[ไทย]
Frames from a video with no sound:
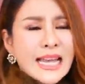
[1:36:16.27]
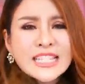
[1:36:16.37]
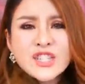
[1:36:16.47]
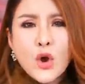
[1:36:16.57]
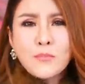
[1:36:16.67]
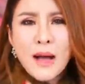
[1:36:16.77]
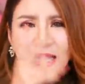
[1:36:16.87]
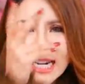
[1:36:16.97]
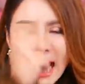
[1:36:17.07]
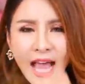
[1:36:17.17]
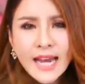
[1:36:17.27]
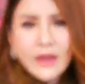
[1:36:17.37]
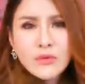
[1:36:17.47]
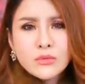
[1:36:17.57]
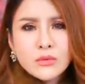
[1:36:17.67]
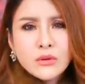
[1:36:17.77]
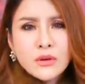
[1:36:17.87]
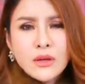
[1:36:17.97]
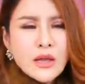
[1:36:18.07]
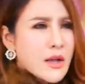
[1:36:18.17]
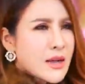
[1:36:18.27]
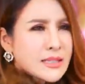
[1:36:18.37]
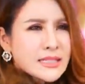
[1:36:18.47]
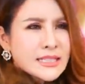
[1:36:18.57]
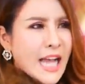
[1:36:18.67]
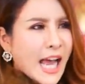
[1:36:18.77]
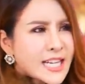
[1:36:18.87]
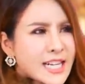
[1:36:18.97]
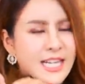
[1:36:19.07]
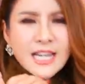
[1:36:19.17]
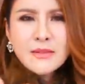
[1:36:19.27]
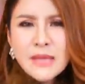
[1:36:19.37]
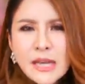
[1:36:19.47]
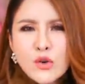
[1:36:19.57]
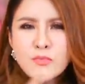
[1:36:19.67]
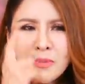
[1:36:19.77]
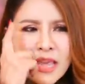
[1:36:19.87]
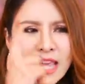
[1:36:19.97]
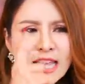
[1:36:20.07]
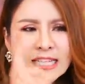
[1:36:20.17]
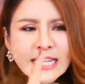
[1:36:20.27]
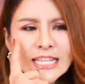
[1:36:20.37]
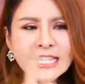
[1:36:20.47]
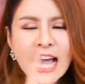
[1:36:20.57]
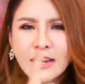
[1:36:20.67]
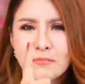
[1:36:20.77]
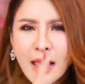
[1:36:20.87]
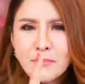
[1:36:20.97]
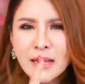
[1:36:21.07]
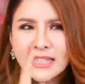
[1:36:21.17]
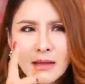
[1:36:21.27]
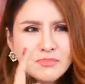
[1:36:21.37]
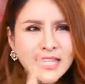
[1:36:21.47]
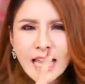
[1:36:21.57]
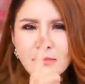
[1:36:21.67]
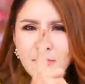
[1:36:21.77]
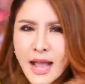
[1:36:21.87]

เรียนจบมาตั้งนานแล้วฉันเคยมีรุ่นพี่ที่ฉันแม่งประทับใจ